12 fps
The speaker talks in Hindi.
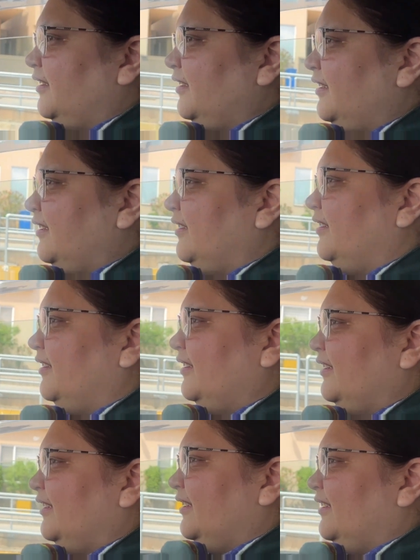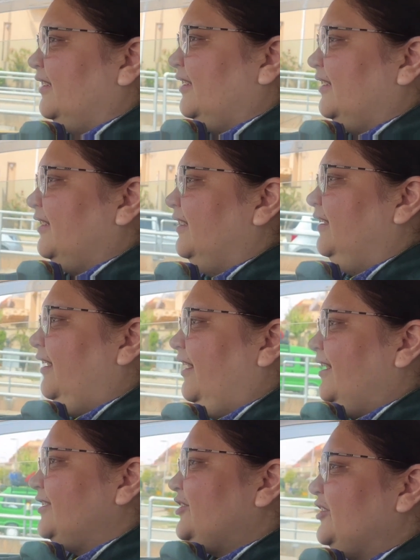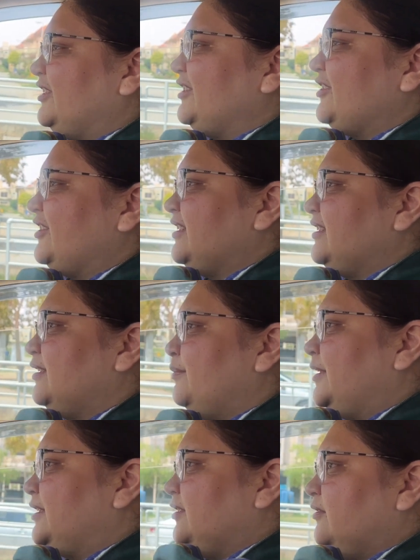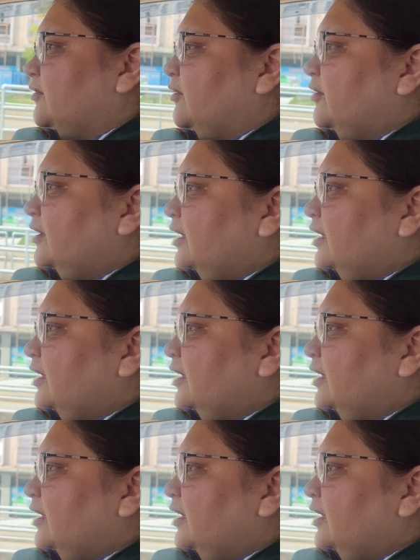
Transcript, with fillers: स्कूल में बच्चियों को लगानी है हाँ छोटी छोटी सी बच्चियों को